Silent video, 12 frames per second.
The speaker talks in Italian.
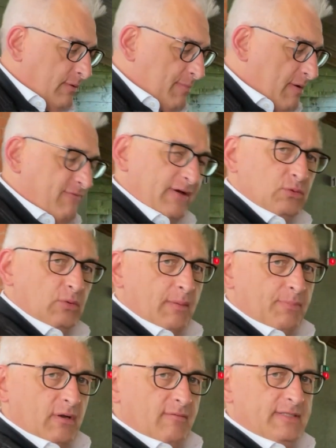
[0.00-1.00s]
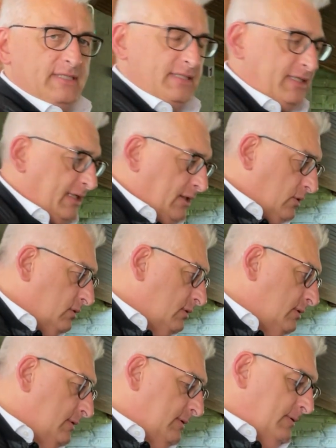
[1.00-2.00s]
abbiamo fatto una prova di tiro,
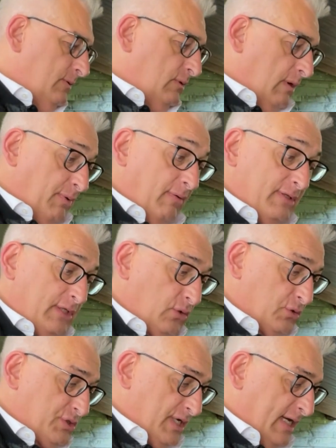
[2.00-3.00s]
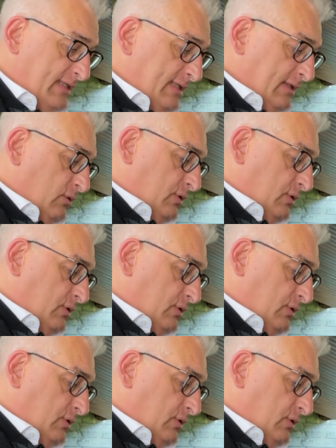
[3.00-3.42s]
una prova di rosata,